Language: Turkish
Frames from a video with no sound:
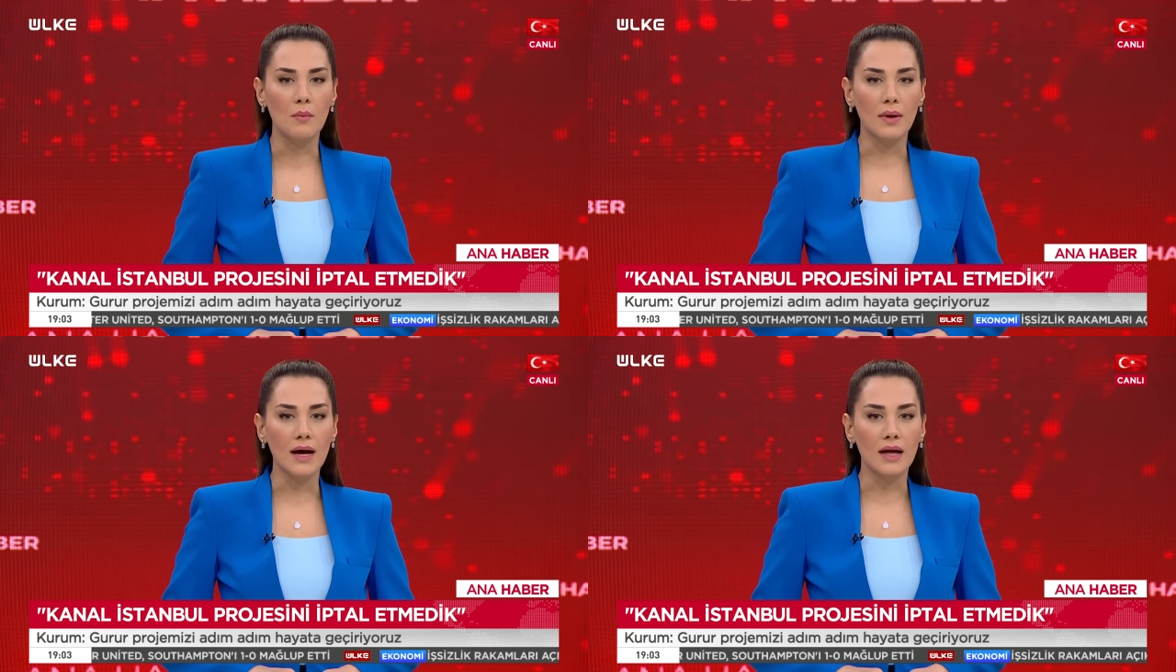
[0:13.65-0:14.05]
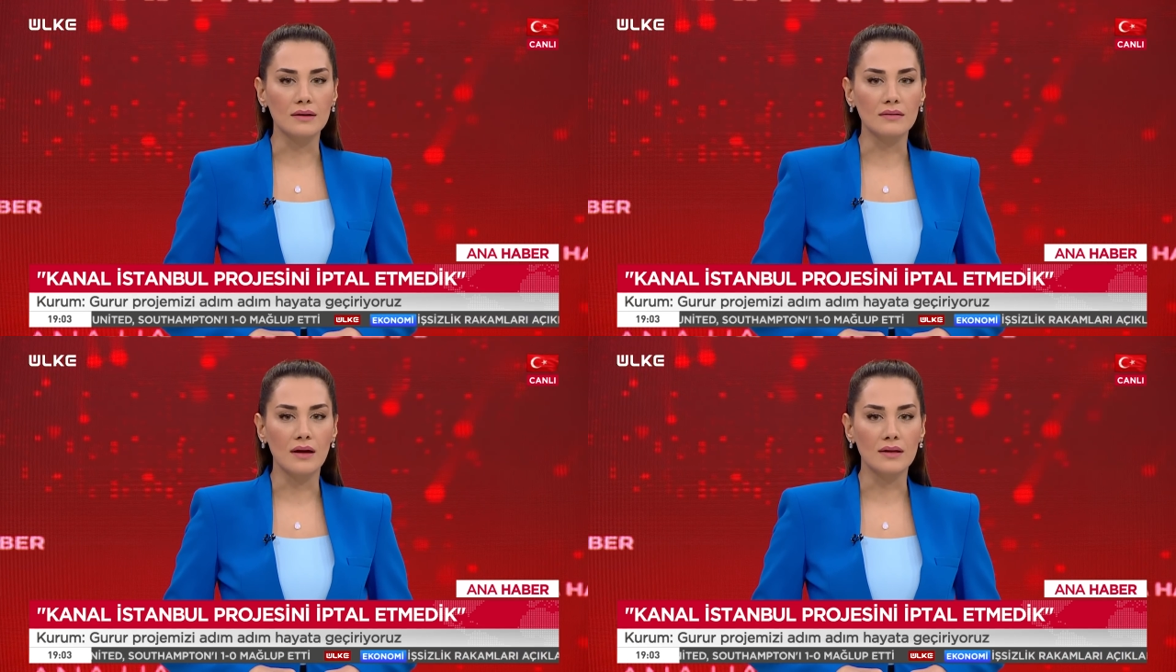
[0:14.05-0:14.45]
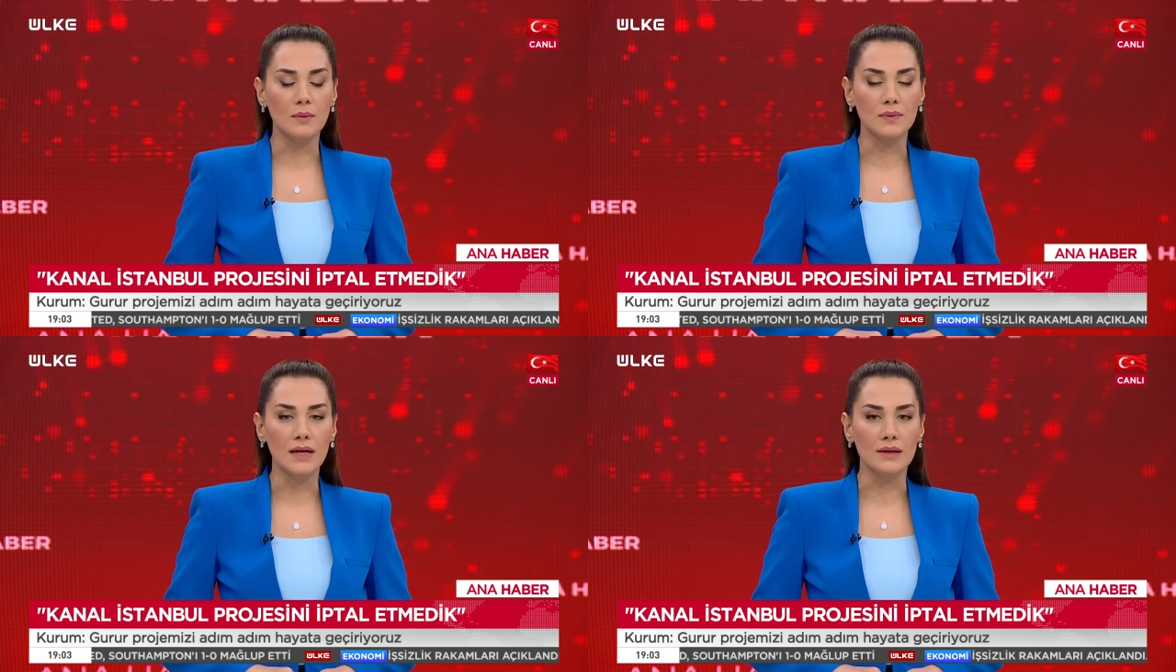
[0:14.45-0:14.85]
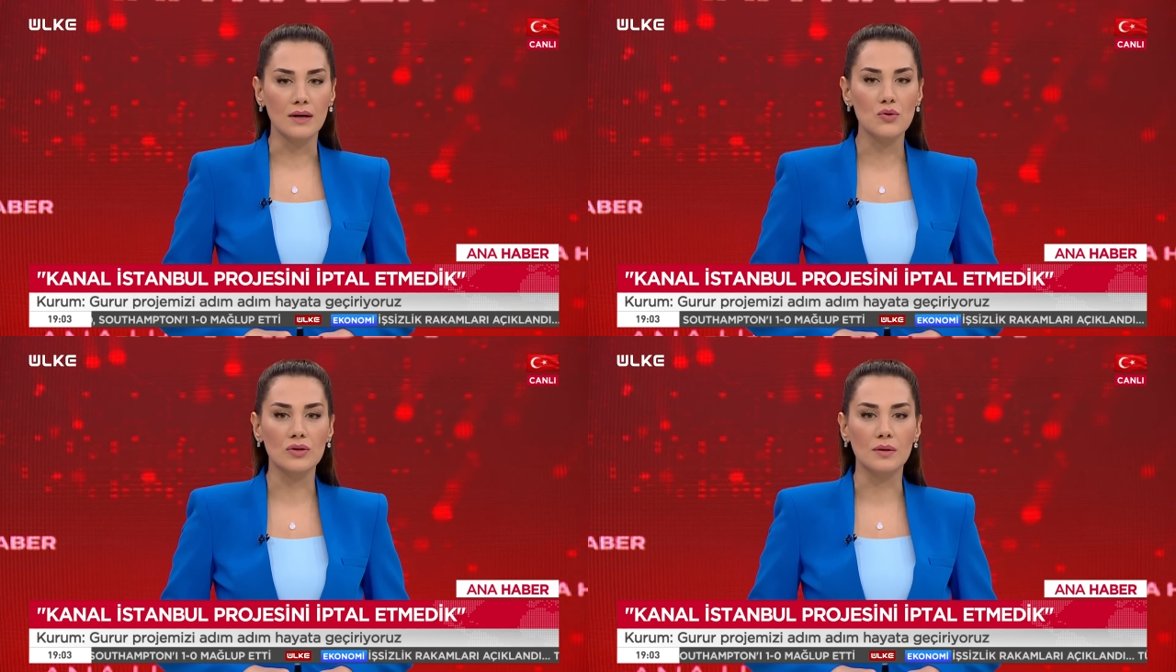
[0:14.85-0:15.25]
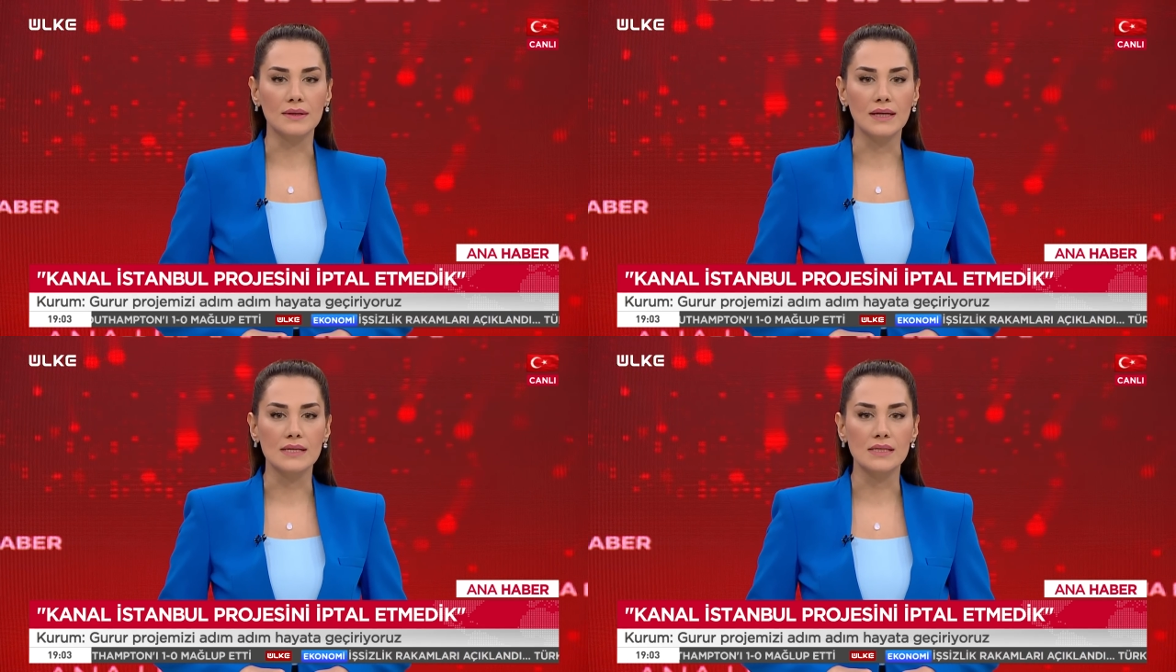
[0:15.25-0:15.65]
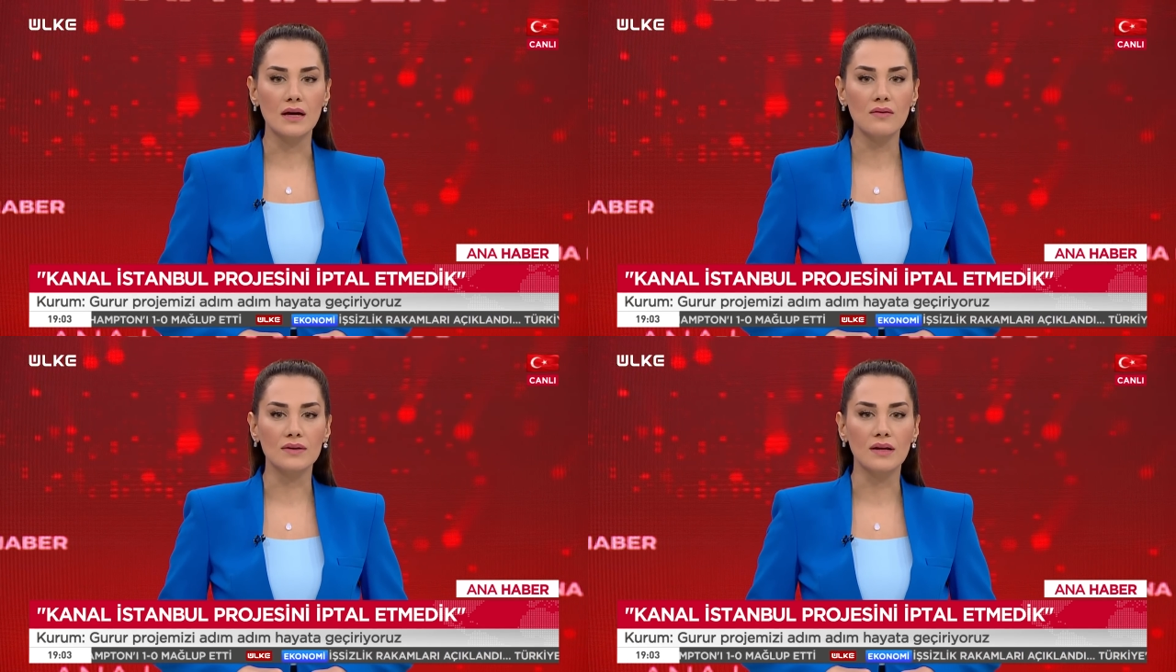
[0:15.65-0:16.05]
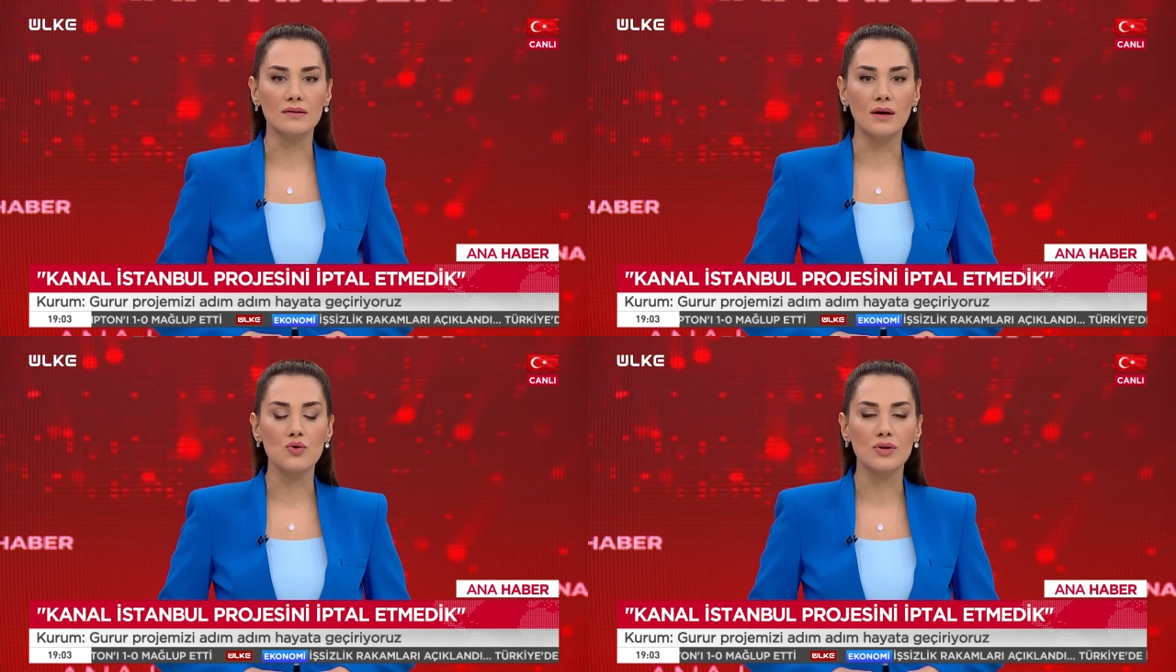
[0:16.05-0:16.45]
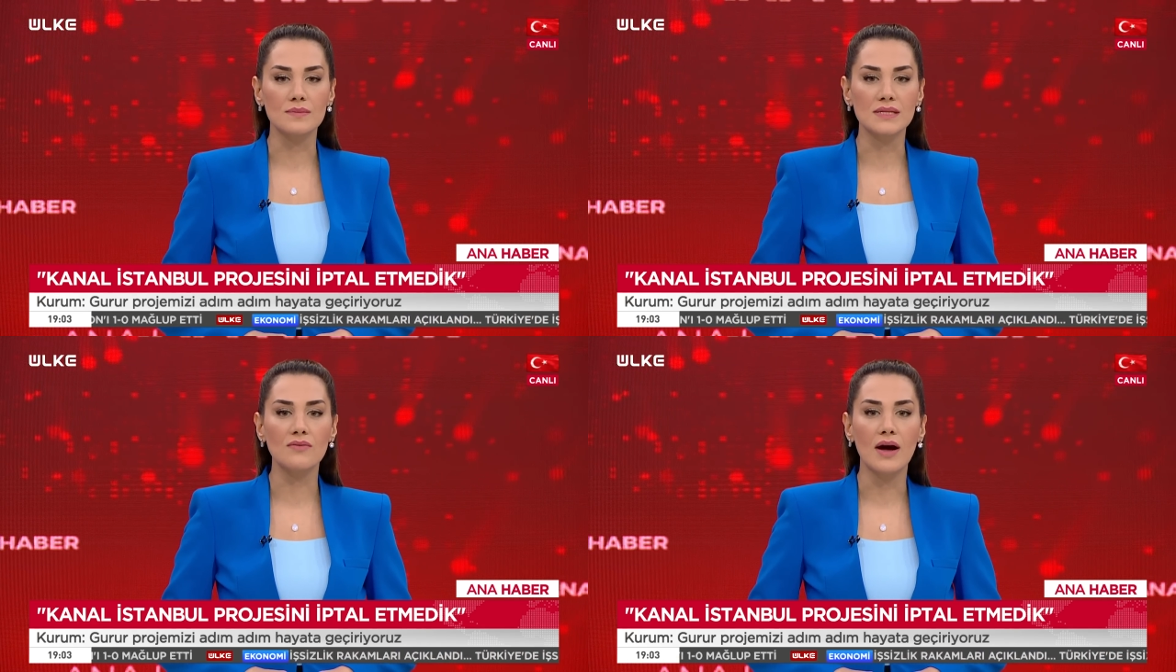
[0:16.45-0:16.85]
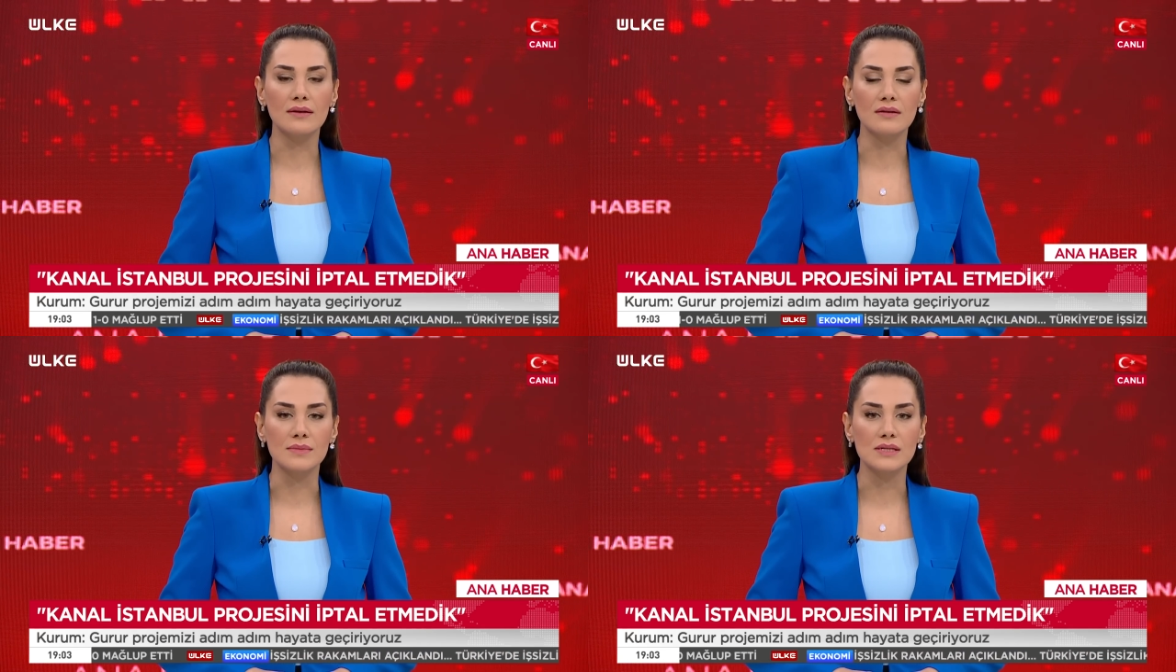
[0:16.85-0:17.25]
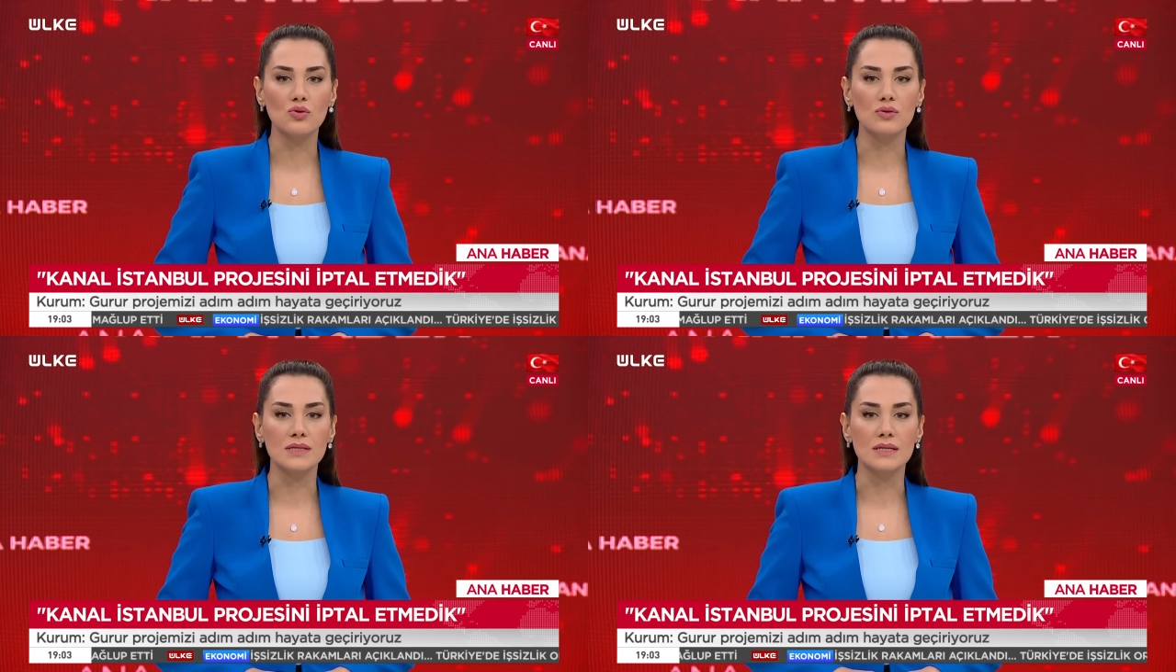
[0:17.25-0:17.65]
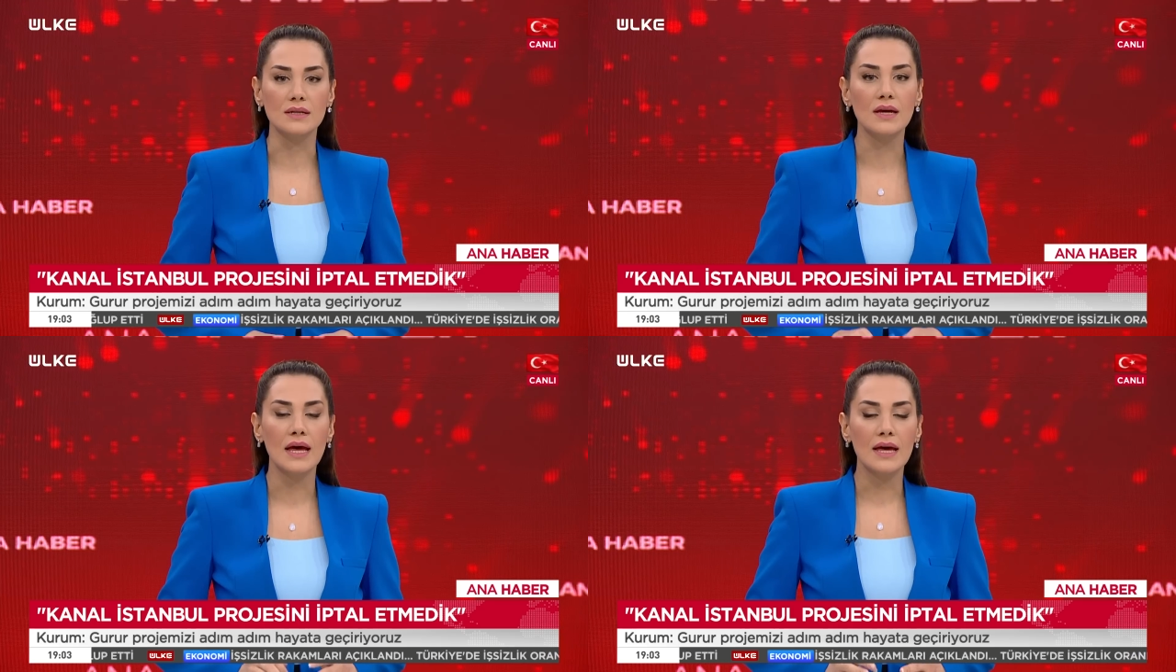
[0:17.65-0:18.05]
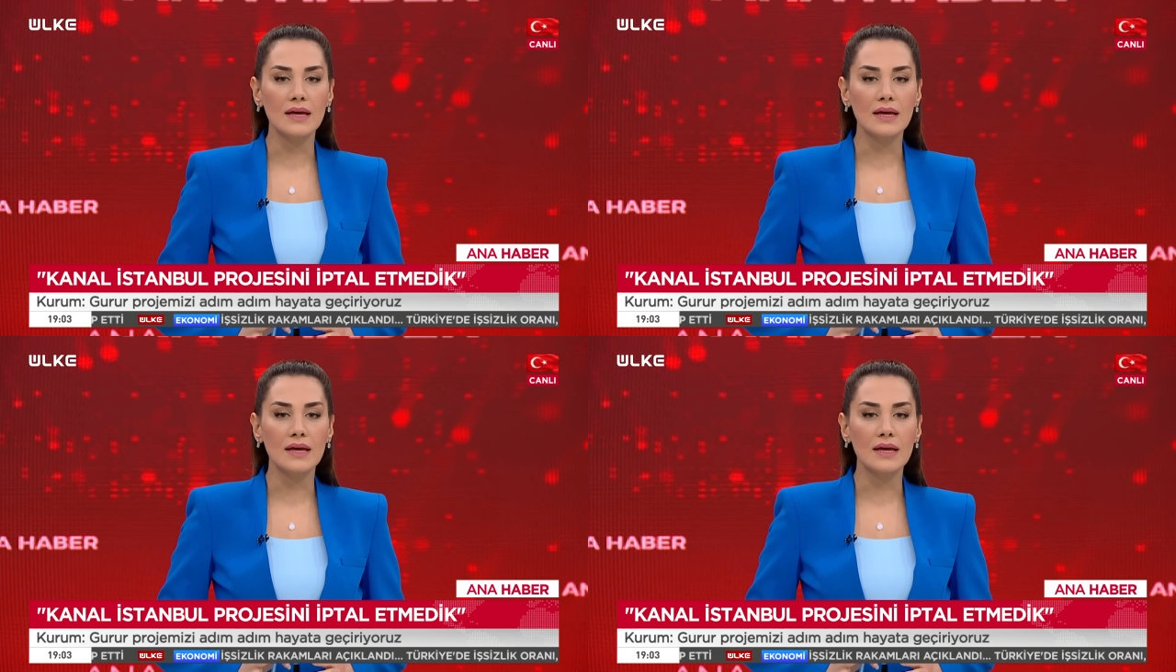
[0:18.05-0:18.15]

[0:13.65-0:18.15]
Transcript: Bakanlıktan yapılan açıklamada ise vatandaşlarımıza verdiğimiz sözleri